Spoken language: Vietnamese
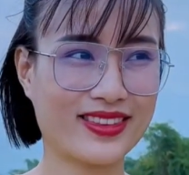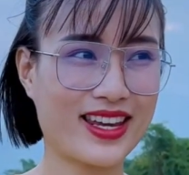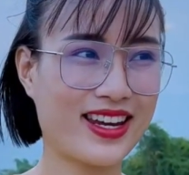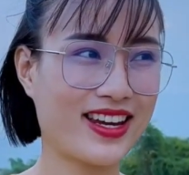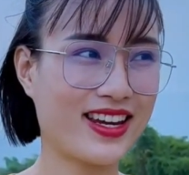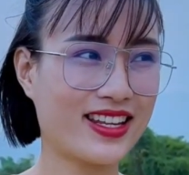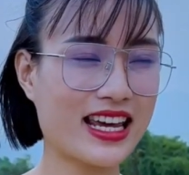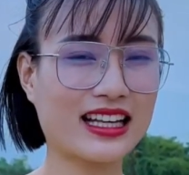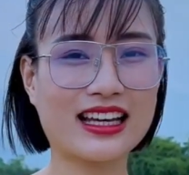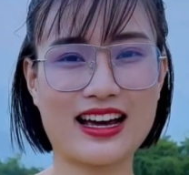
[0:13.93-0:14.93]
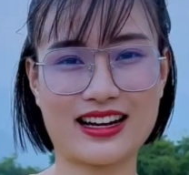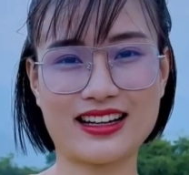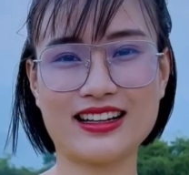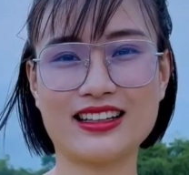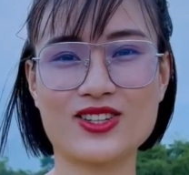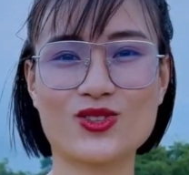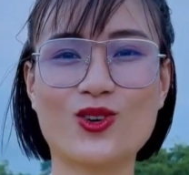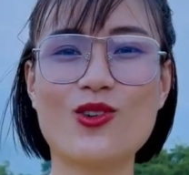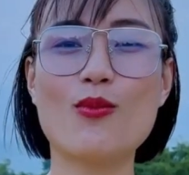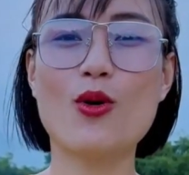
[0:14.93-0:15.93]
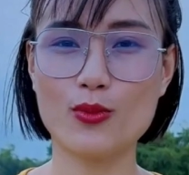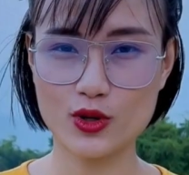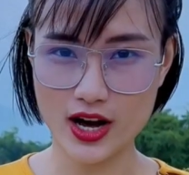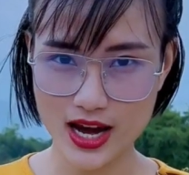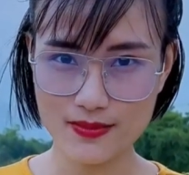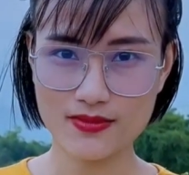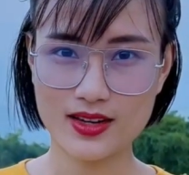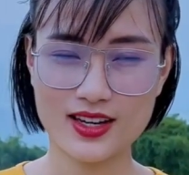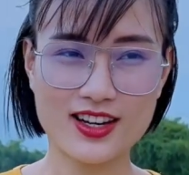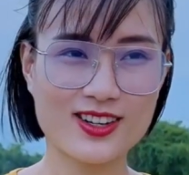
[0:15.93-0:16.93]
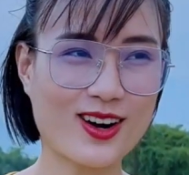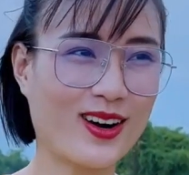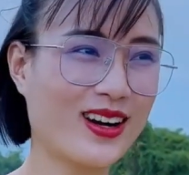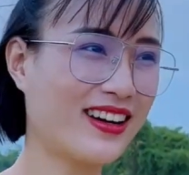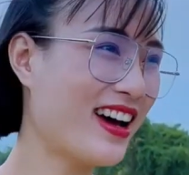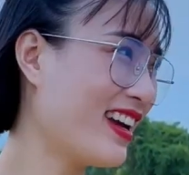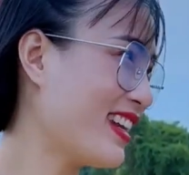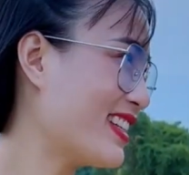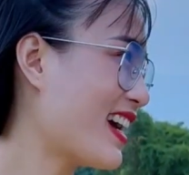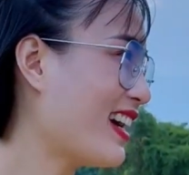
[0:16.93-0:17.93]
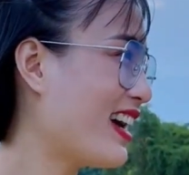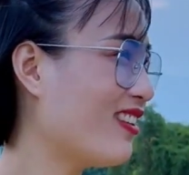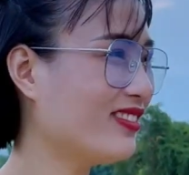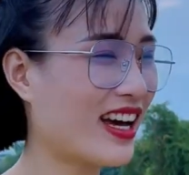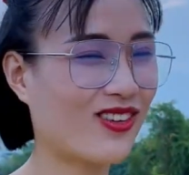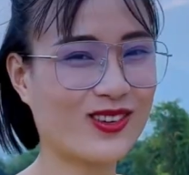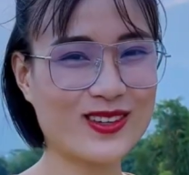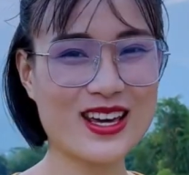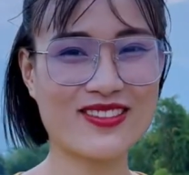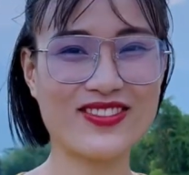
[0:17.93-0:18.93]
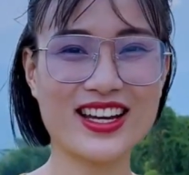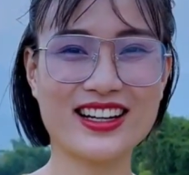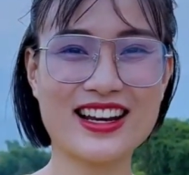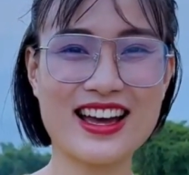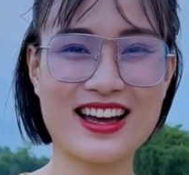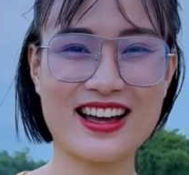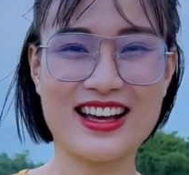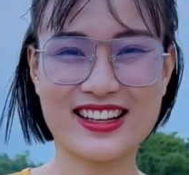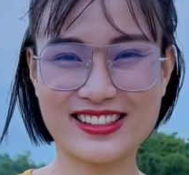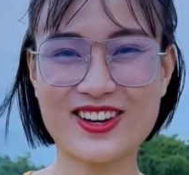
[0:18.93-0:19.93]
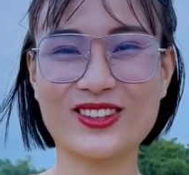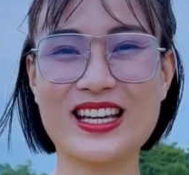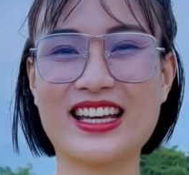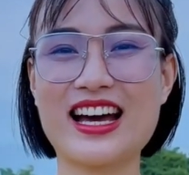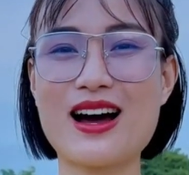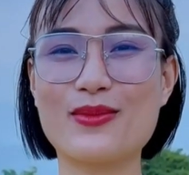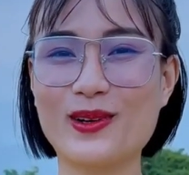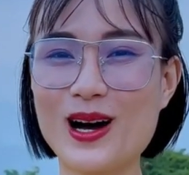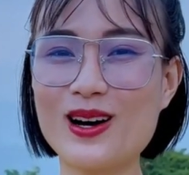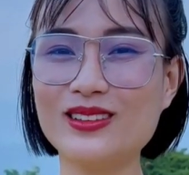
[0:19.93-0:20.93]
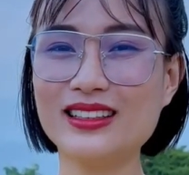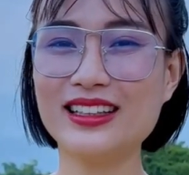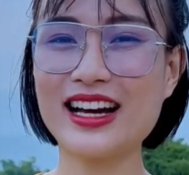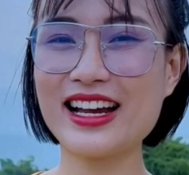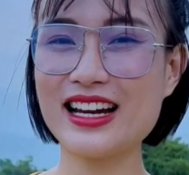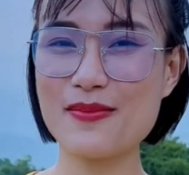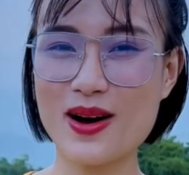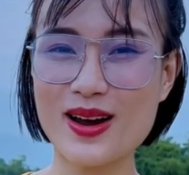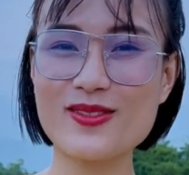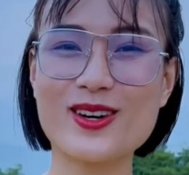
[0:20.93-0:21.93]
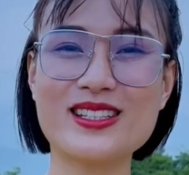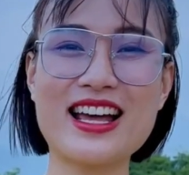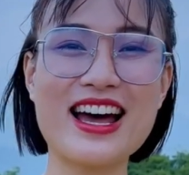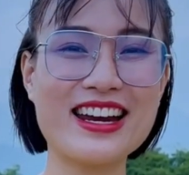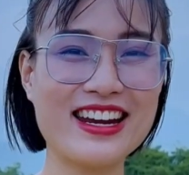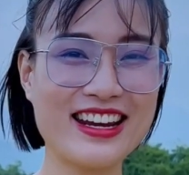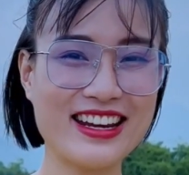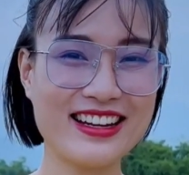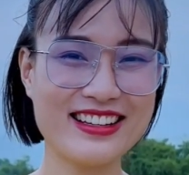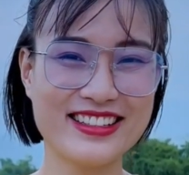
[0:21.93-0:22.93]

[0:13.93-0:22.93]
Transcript: thì nhét cả cái cần gặt số vào mồm cho em. Nói đến đây thì chắc ông nào cũng nhận mình là giàu tình cảm đúng không? Các anh lại bảo em nói sai đi.